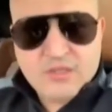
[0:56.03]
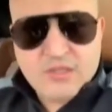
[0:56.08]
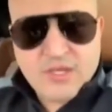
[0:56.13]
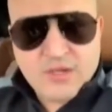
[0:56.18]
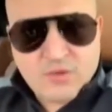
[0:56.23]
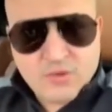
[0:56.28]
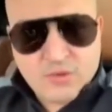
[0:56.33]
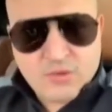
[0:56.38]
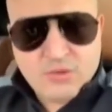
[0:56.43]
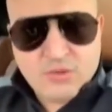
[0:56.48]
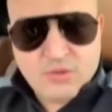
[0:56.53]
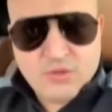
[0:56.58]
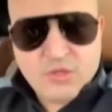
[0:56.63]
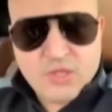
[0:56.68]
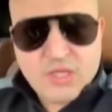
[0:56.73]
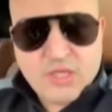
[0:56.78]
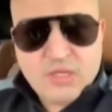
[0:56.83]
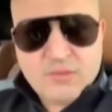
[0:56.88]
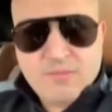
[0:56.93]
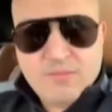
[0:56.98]
داكوردو
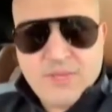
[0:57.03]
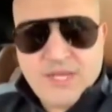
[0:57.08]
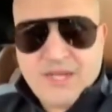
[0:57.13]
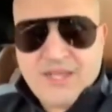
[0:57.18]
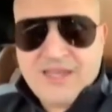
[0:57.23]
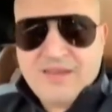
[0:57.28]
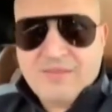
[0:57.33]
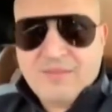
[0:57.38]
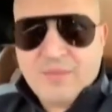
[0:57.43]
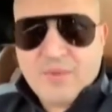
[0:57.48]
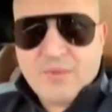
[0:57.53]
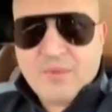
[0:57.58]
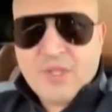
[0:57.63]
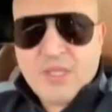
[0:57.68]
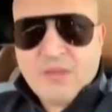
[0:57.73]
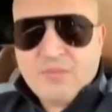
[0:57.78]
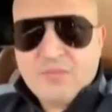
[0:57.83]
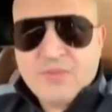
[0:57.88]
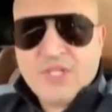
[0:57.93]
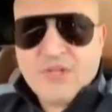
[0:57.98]
معناها
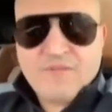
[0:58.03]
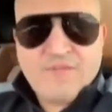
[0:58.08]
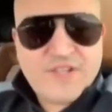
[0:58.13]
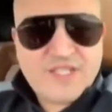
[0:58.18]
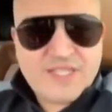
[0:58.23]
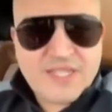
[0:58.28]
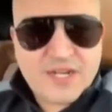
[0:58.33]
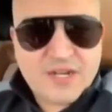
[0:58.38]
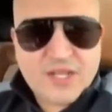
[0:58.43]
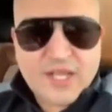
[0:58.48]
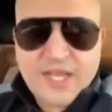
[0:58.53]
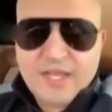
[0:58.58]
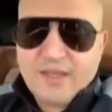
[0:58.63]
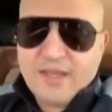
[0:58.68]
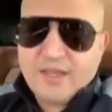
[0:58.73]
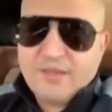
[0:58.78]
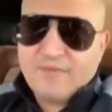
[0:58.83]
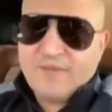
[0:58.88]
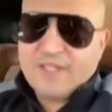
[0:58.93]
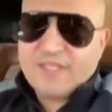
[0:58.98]
باش نفسر لك
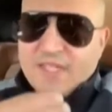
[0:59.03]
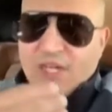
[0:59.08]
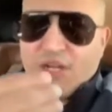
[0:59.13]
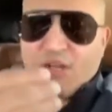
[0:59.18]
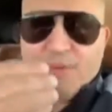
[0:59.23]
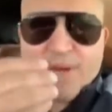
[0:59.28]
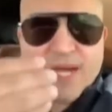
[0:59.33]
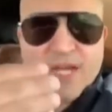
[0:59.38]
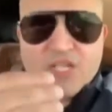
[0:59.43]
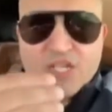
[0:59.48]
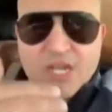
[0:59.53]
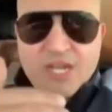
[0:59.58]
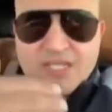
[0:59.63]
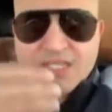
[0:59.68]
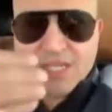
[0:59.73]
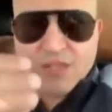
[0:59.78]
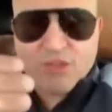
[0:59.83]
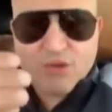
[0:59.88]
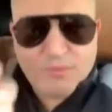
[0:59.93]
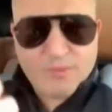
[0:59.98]
نفسر لكم حاجه
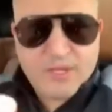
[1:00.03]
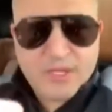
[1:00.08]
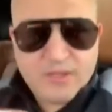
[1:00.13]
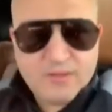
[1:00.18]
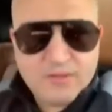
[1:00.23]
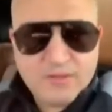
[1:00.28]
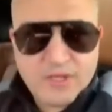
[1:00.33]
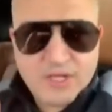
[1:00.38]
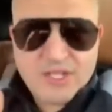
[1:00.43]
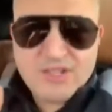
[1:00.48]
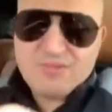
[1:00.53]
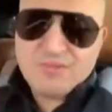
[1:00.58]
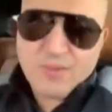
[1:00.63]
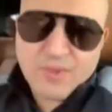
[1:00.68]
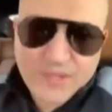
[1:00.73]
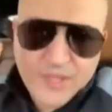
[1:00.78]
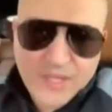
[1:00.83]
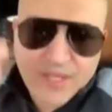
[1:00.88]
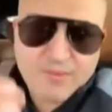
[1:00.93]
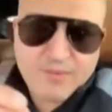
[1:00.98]
الناس هذوما اللي
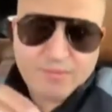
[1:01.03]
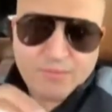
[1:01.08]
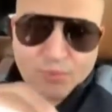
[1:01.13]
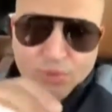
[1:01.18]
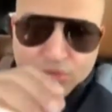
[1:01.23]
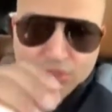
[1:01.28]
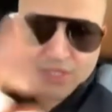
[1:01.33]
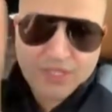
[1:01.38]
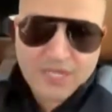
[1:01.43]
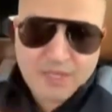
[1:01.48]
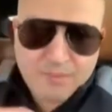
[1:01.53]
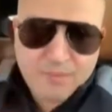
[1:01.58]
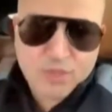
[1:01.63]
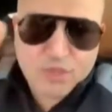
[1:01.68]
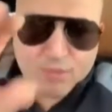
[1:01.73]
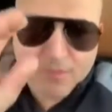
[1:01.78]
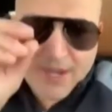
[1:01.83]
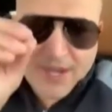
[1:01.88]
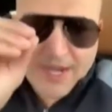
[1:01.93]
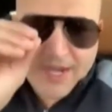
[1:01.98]
بقدره ربي
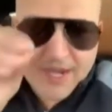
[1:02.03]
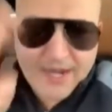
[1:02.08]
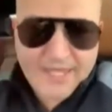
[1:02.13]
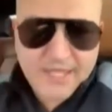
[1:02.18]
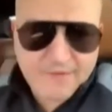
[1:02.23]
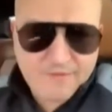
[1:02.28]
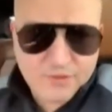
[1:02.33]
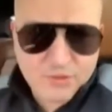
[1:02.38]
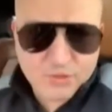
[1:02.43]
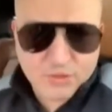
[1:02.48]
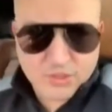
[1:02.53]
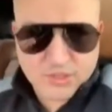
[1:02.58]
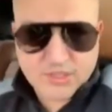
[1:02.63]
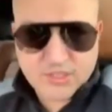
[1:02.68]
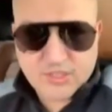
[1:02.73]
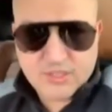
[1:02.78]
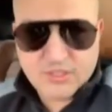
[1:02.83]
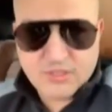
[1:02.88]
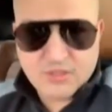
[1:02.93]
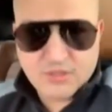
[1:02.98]
انتم قليه في
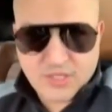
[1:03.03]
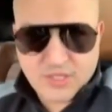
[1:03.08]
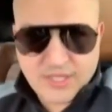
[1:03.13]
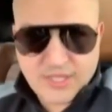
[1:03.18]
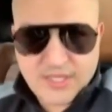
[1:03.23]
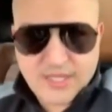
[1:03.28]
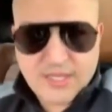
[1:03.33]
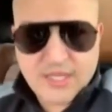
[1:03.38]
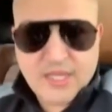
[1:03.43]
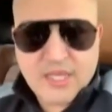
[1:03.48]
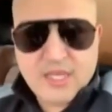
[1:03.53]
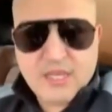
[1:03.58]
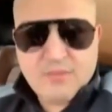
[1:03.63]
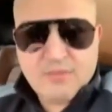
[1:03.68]
تونس اوكي